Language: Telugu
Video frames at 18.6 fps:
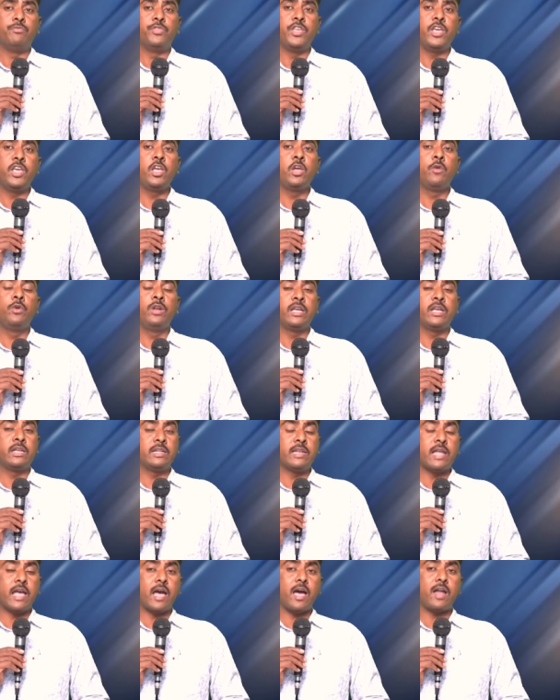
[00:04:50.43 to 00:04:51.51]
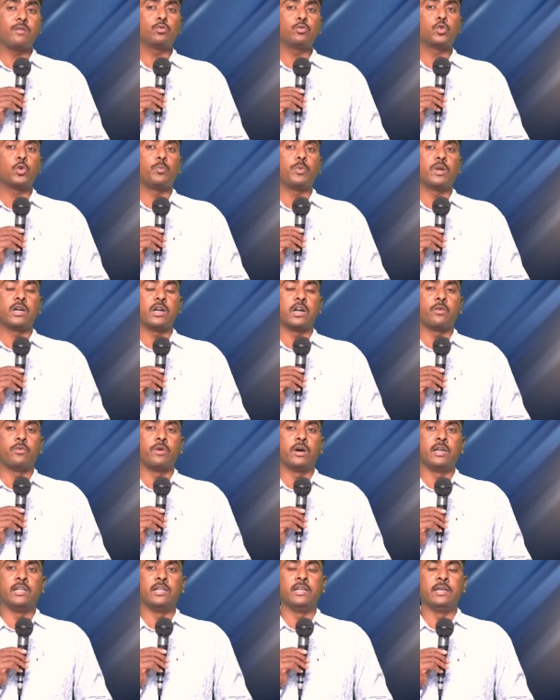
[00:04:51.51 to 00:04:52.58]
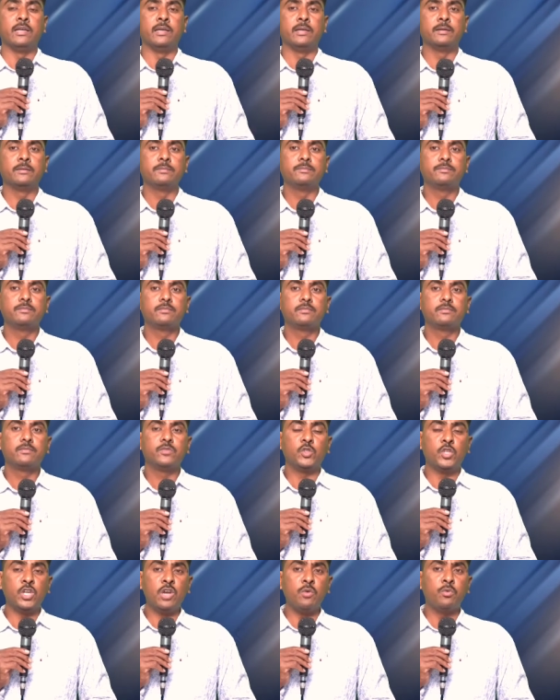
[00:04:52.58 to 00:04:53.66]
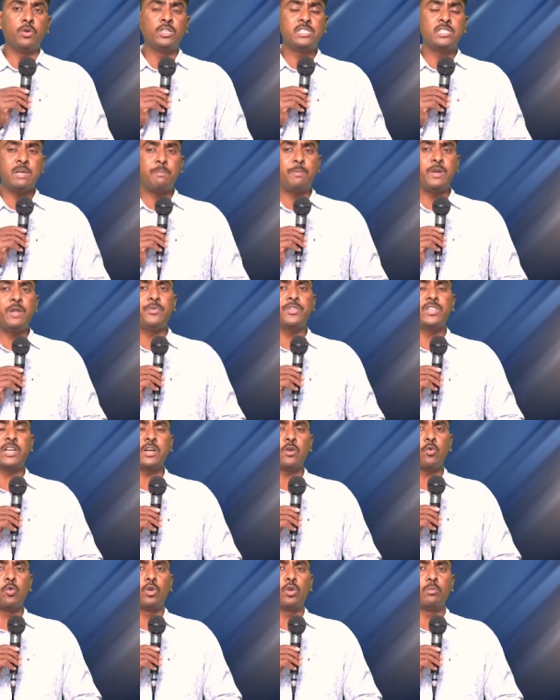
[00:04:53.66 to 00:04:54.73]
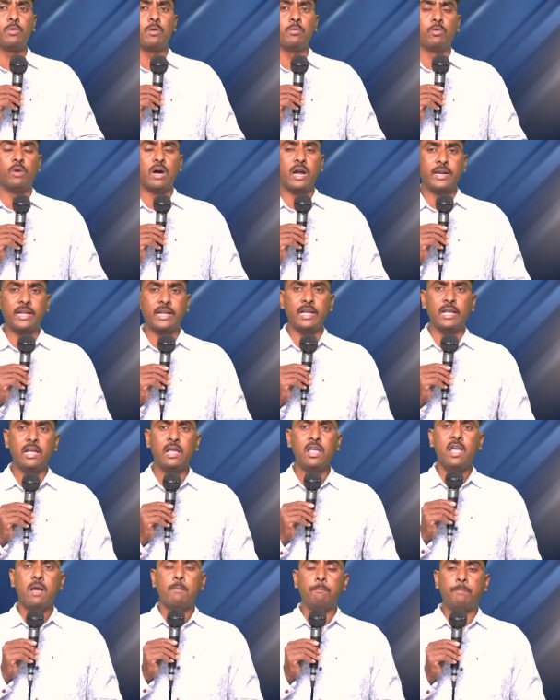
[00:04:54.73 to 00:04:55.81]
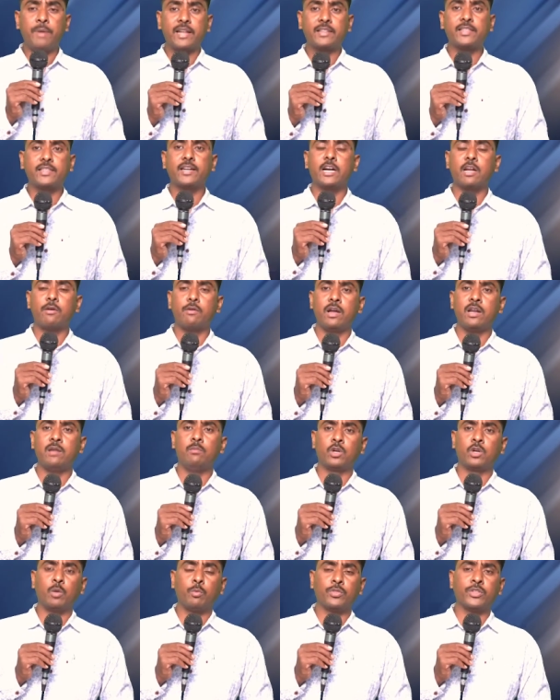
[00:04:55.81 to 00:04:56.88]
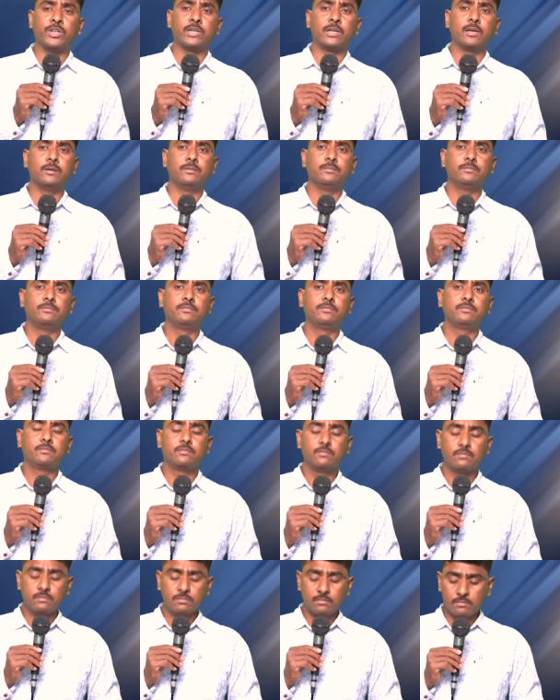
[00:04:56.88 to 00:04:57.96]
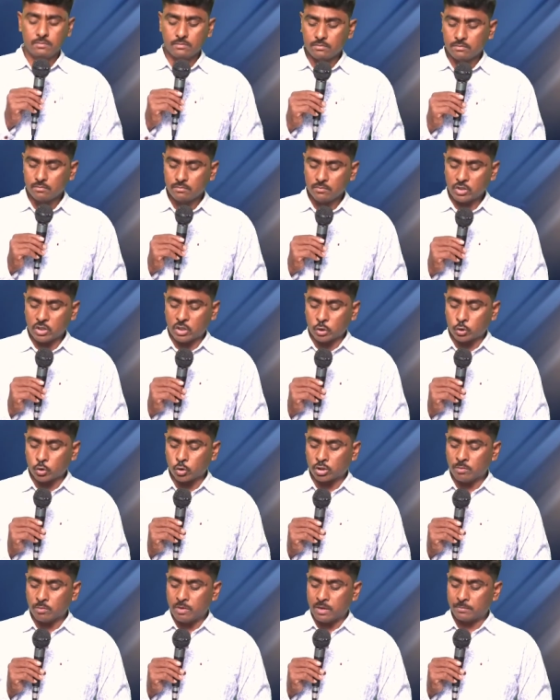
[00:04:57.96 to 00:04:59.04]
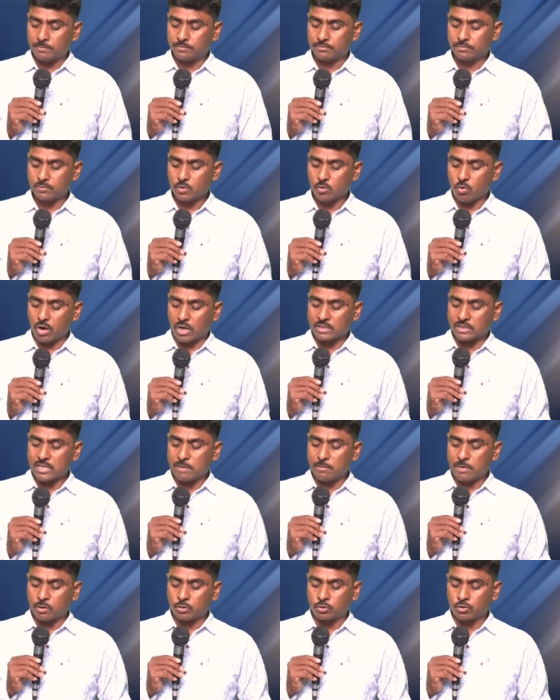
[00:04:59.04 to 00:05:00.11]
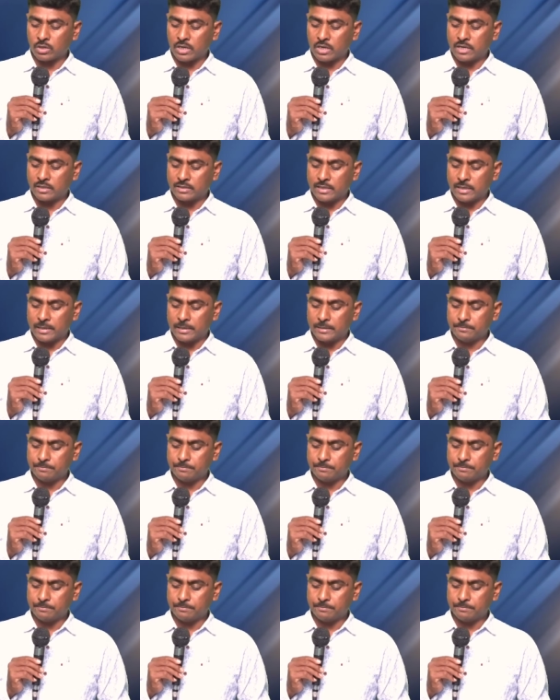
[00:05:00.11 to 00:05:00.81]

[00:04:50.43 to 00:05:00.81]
దేవుని జ్ఞానం చొప్పున నడవాలి దేవుడు చెప్పిన విధంగా కుటుంబం అంటే భర్త నడవాలి మొట్టమొదటిగా ఇక్కడ చూద్దాం మనం ఒక్కసారి మనం చూడగలిగితే